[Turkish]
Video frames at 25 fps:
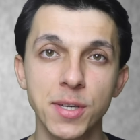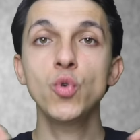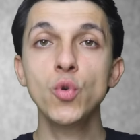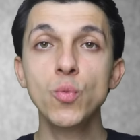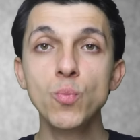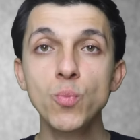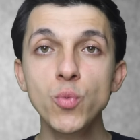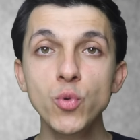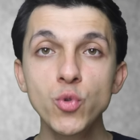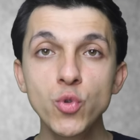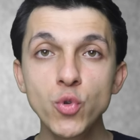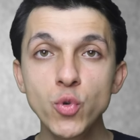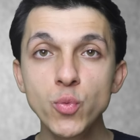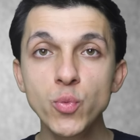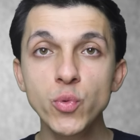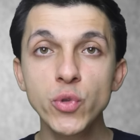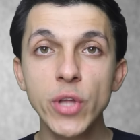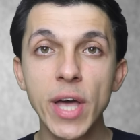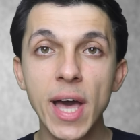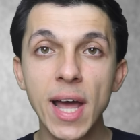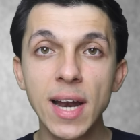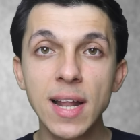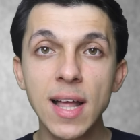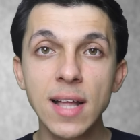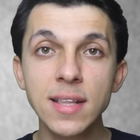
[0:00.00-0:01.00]
Tüm bu durumu
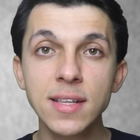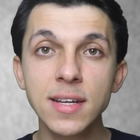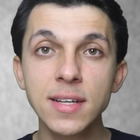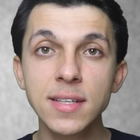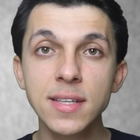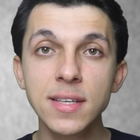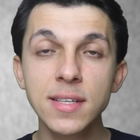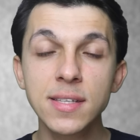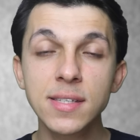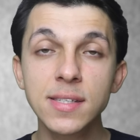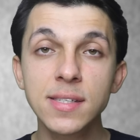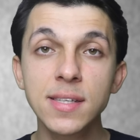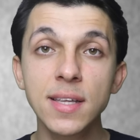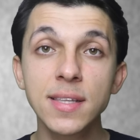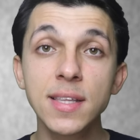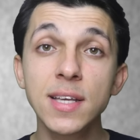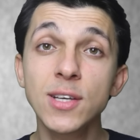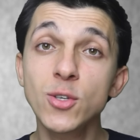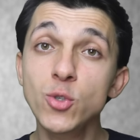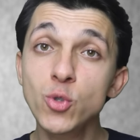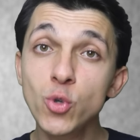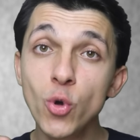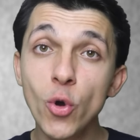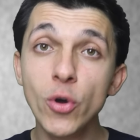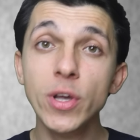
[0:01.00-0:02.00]
değerlendirdiğinizde de
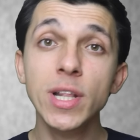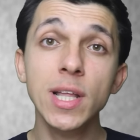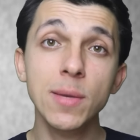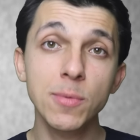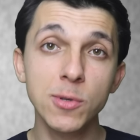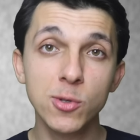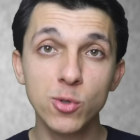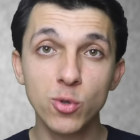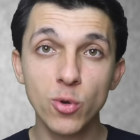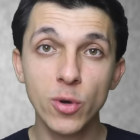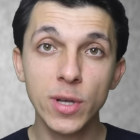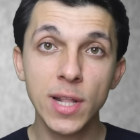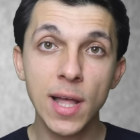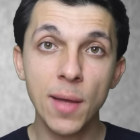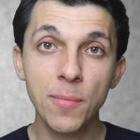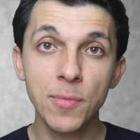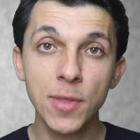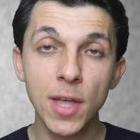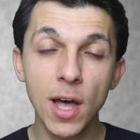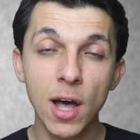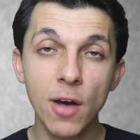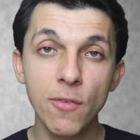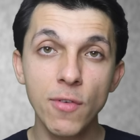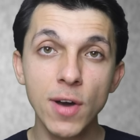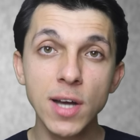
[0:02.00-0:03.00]
şöyle bir söylem
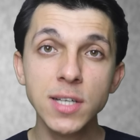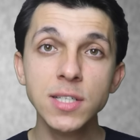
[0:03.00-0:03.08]
daha